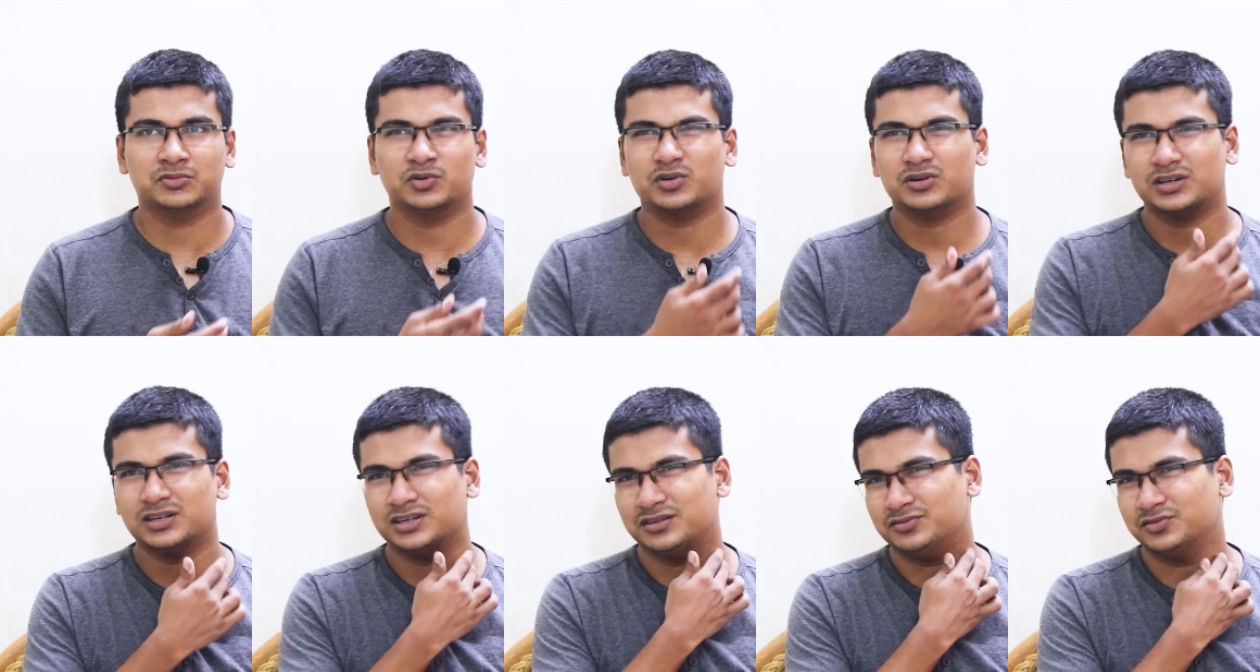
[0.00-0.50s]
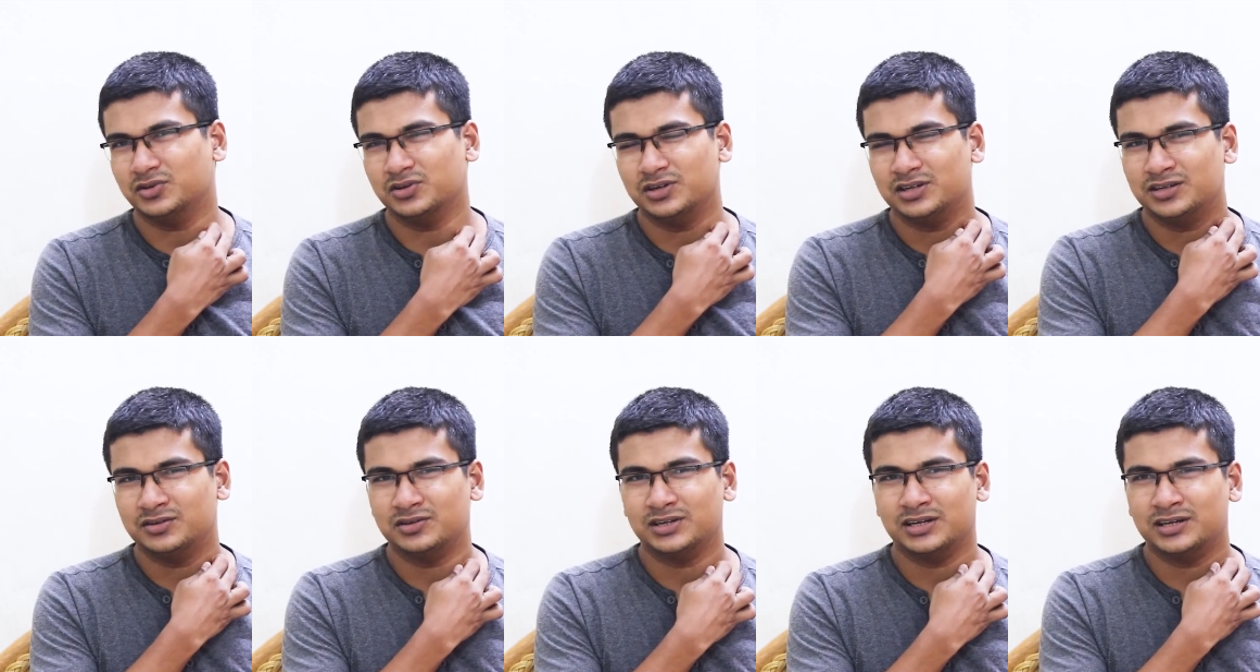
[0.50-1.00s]
দরকার নেই
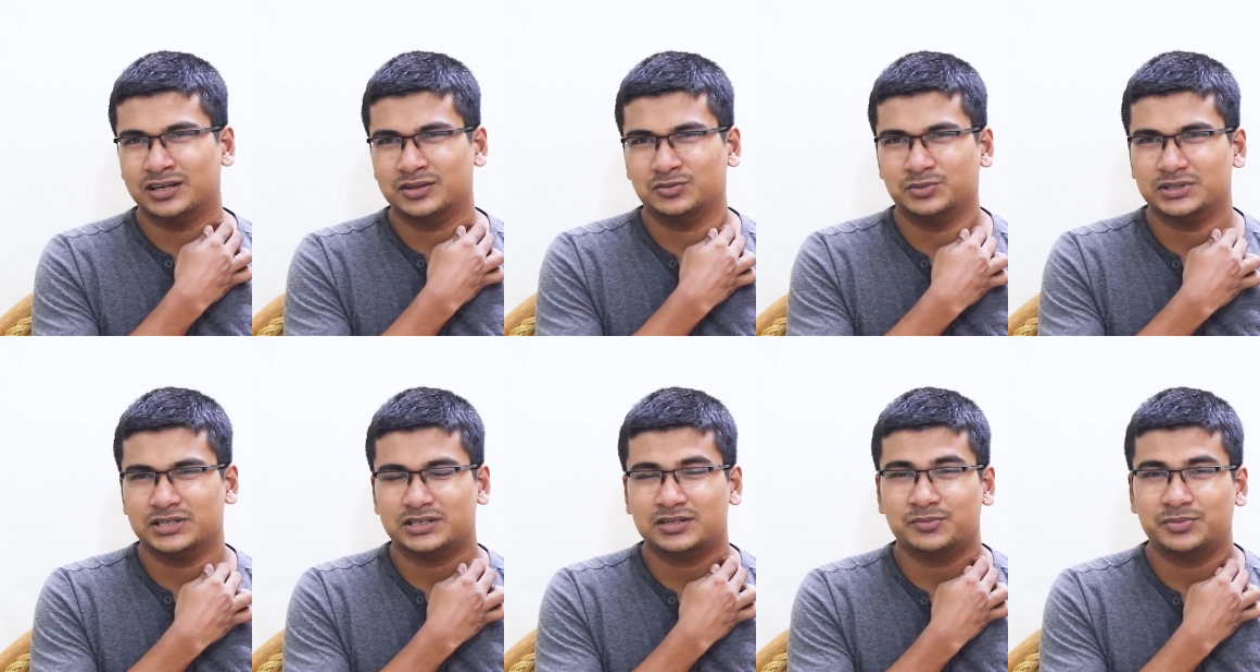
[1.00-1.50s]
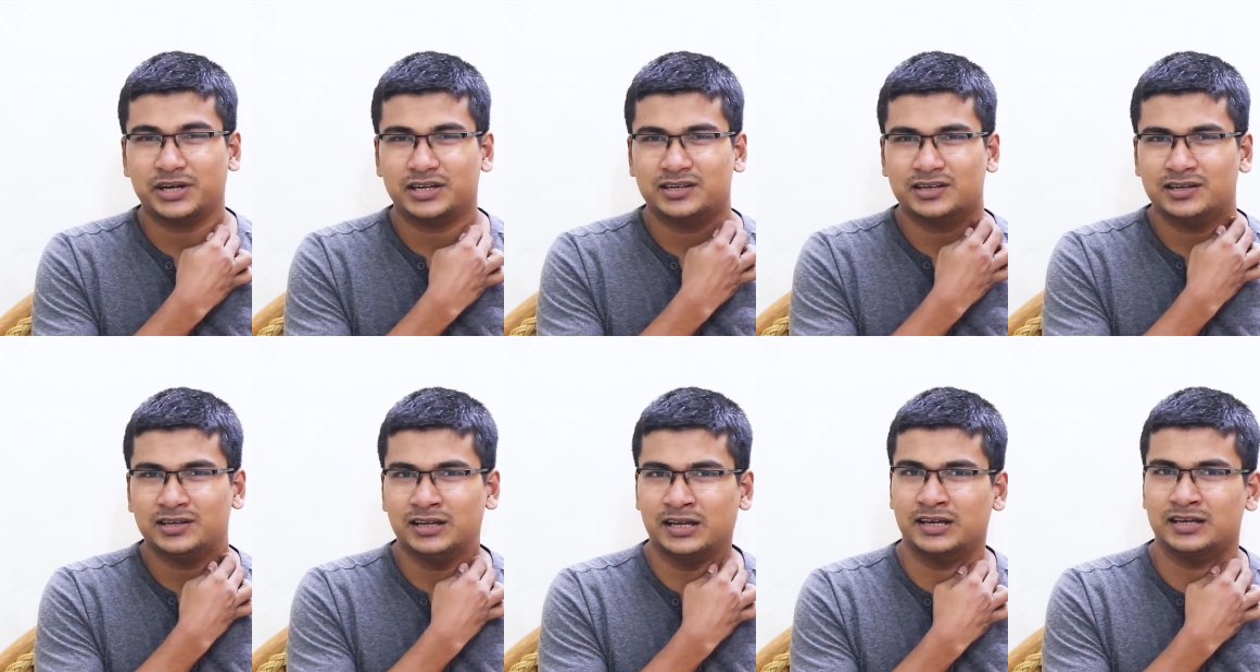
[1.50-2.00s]
ফোল্ডারটা এত বেশি একটা
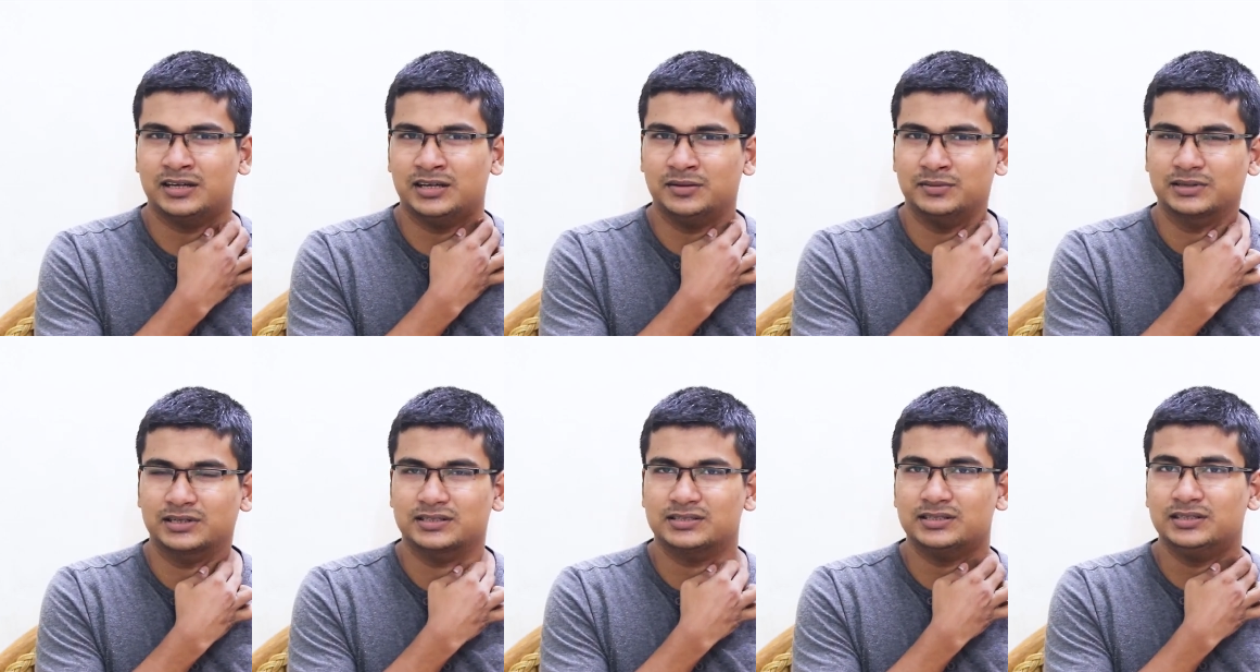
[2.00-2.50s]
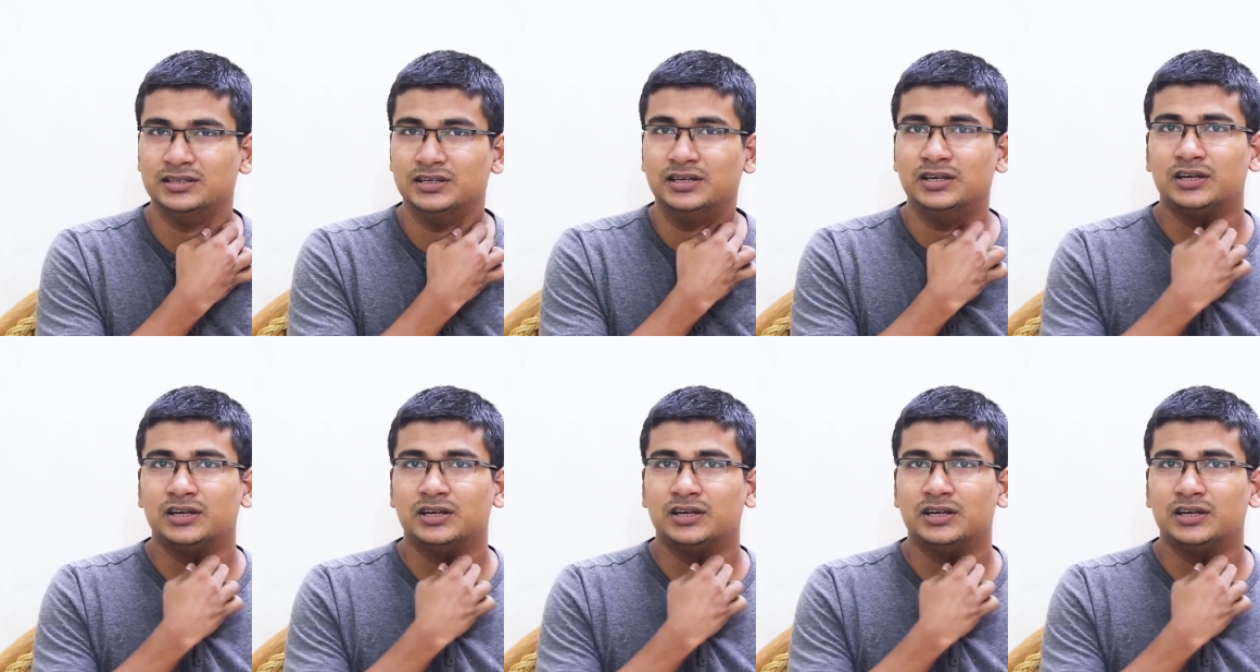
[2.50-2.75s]
প্র্যাকটিক্যাল লাগে নাই আমার কাছে